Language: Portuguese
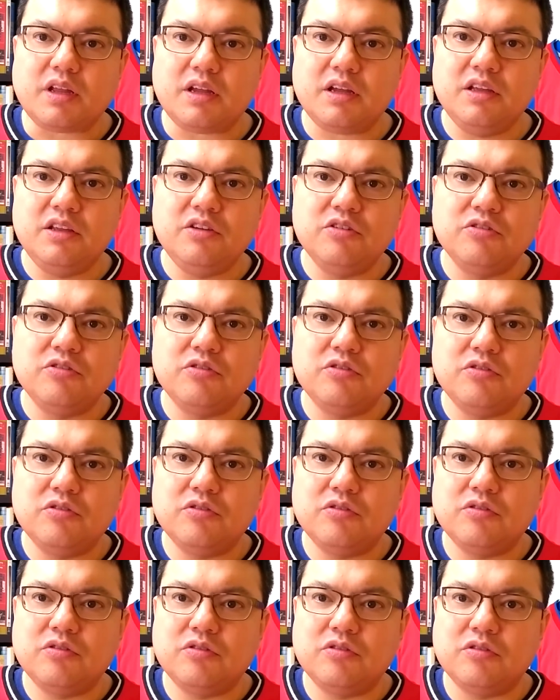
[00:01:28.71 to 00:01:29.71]
e
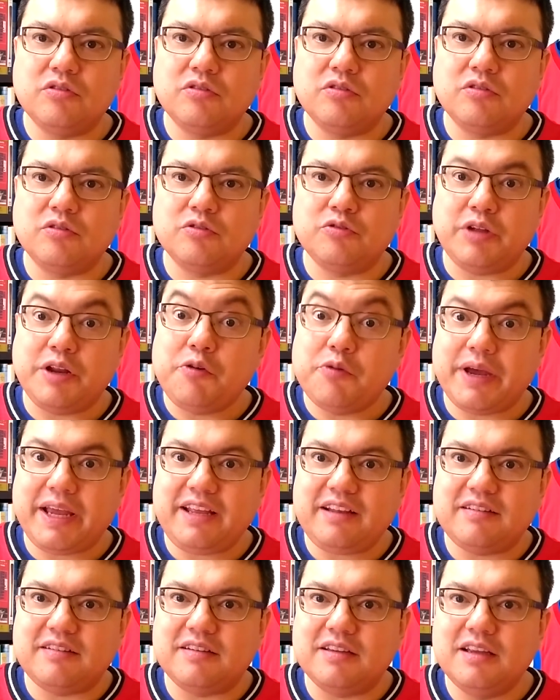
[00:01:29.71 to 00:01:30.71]
o Dwayne
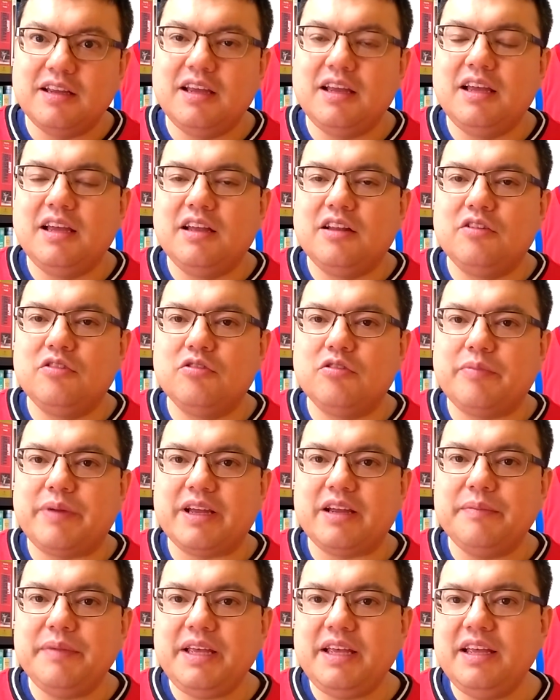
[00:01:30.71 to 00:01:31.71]
Wade no
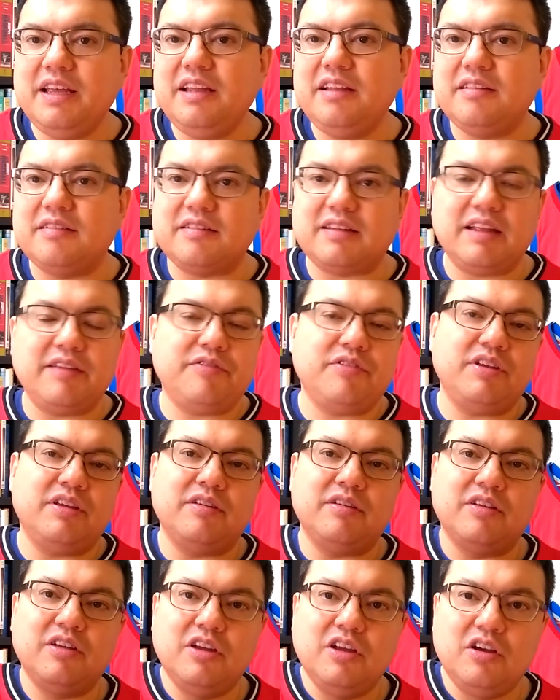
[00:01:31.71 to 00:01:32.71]
Miami Heat,
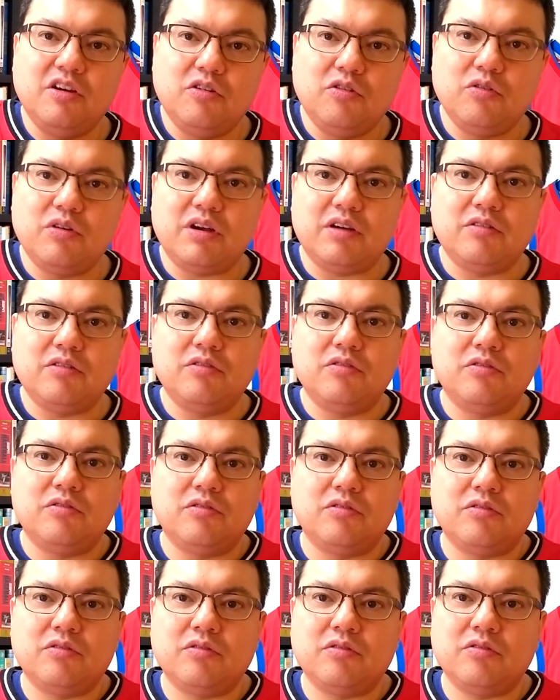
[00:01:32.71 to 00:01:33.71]
teve o
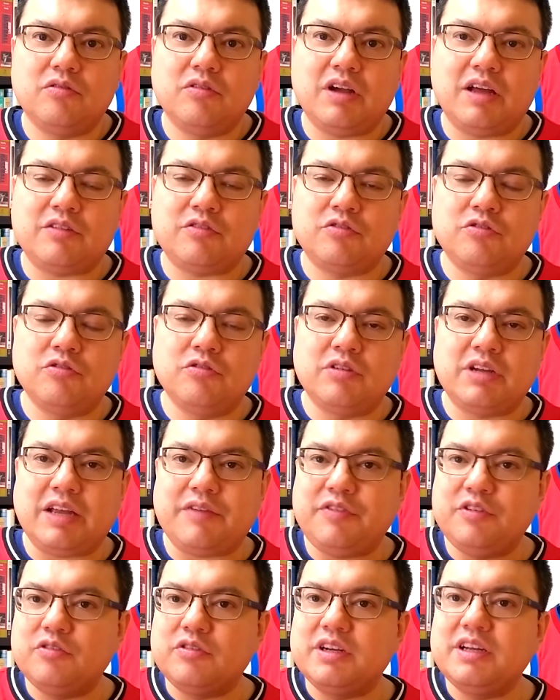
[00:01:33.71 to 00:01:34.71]
um, um, caso do
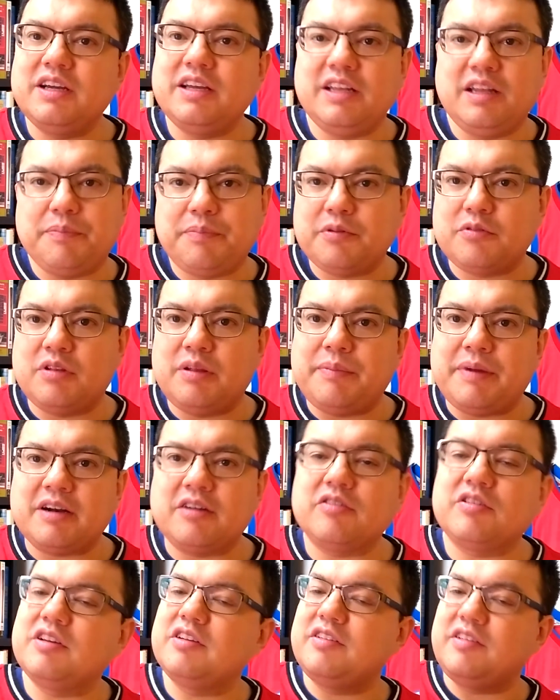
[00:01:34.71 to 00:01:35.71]
Kevin Durant e depois o
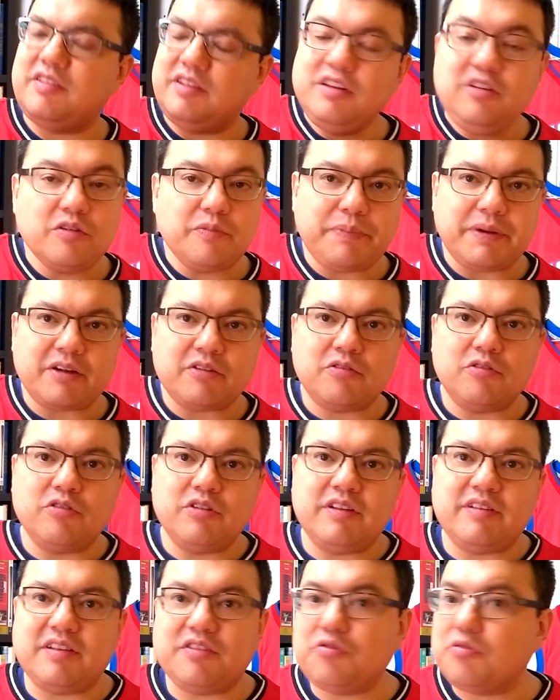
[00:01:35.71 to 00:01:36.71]
DeMarcus Cousins indo para o
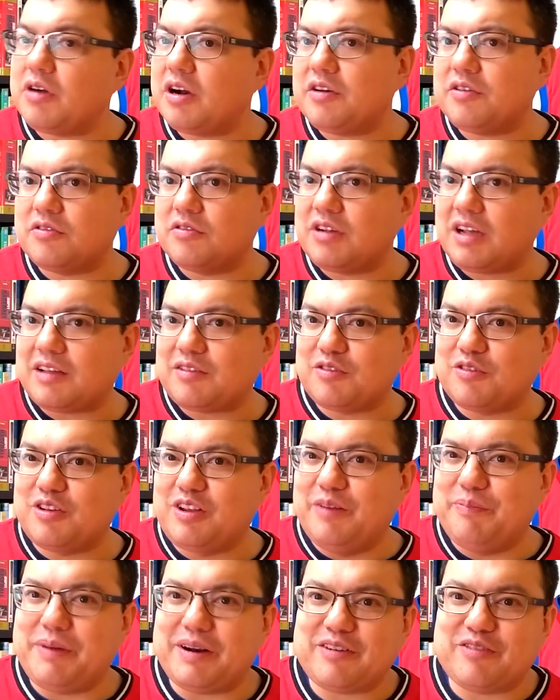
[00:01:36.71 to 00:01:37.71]
Golden State Warriors, o caso do
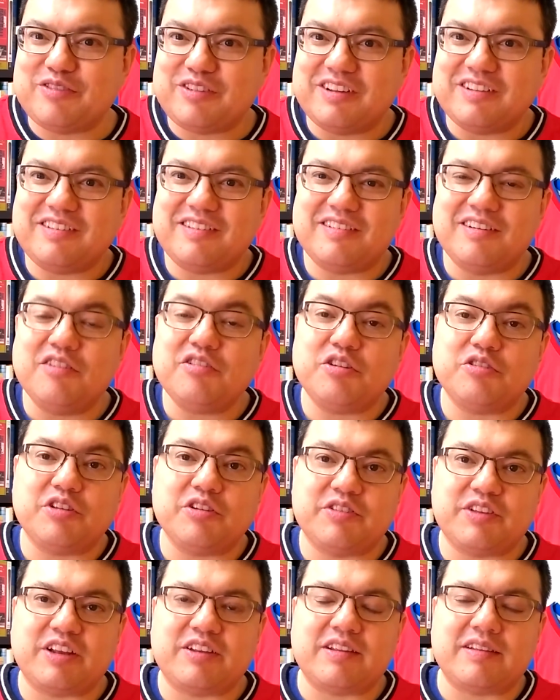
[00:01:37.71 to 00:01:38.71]
DeMarcus Cousins não deu
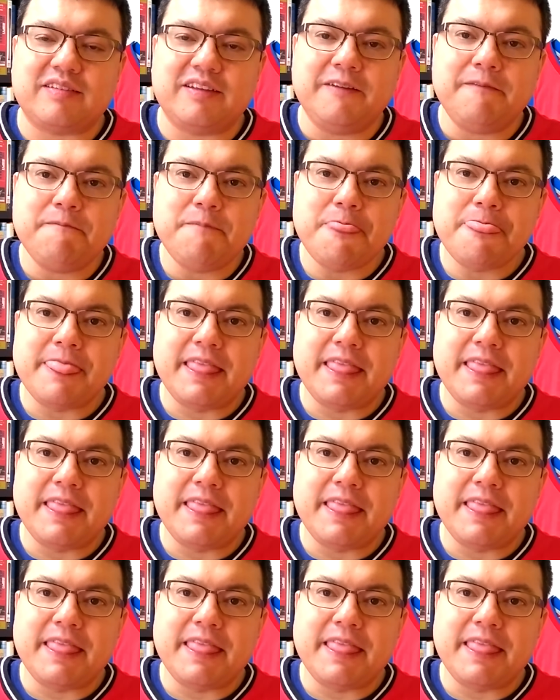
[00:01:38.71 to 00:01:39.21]
tão certo assim.